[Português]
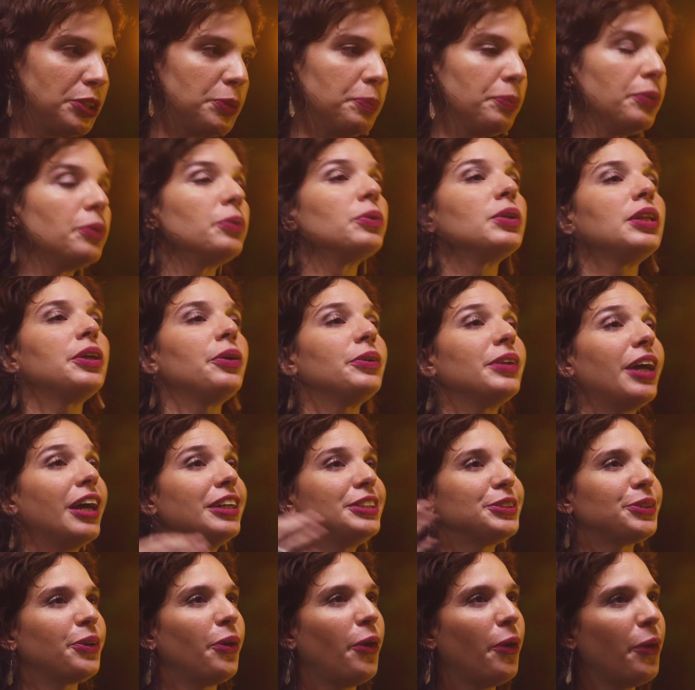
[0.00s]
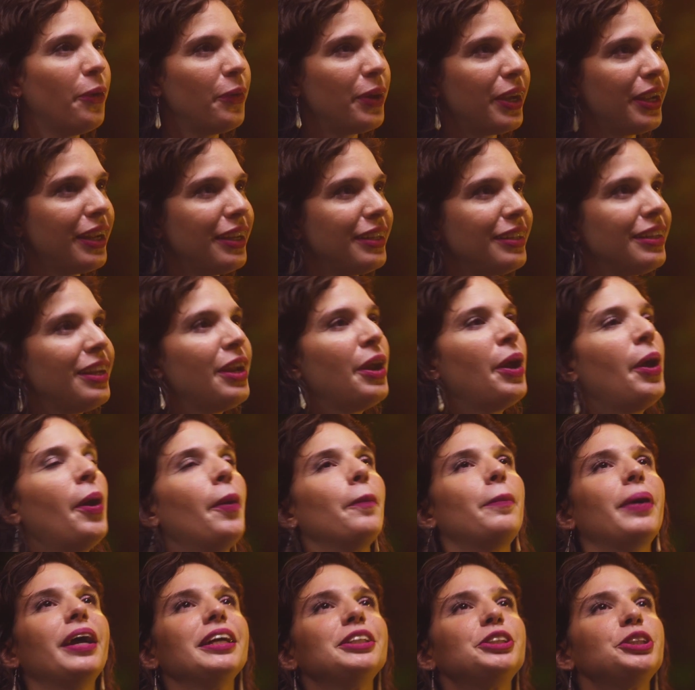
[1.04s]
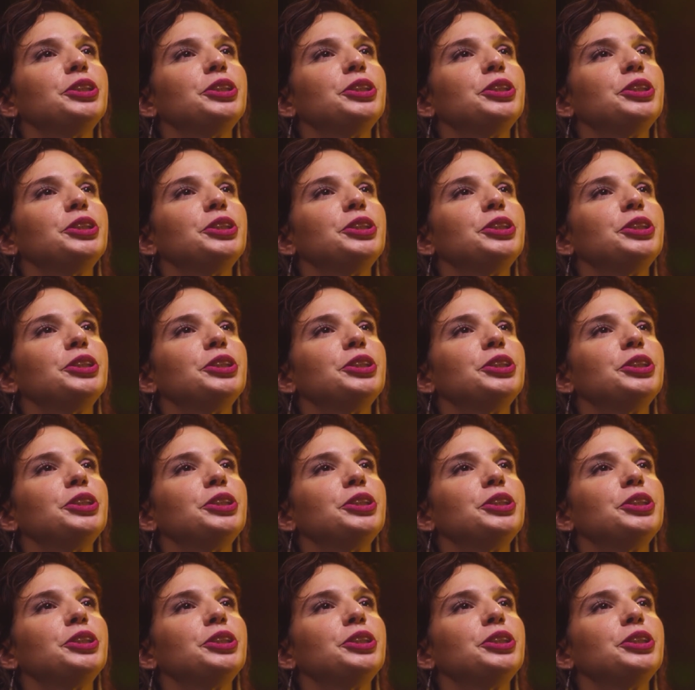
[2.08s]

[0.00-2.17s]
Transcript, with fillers: tipo Leonard Cohen, Pat